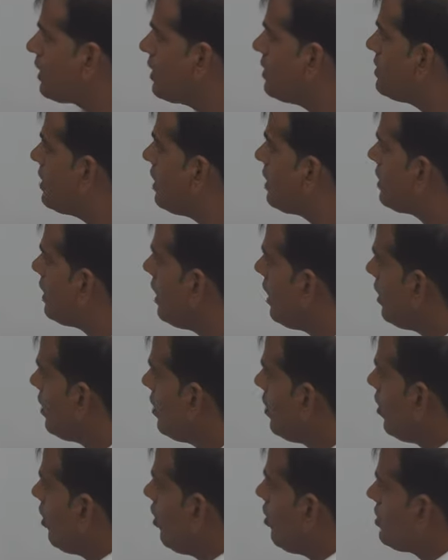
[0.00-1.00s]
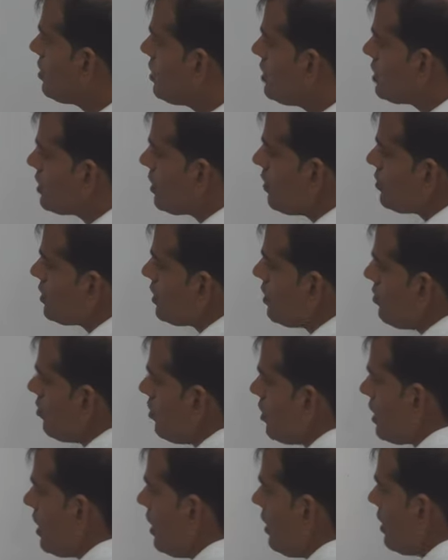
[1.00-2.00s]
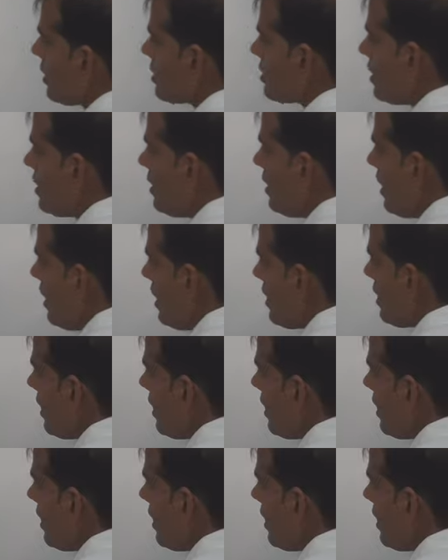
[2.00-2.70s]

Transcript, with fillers: जाता है और उनके सबसे मुख्य लक्षण ये क्या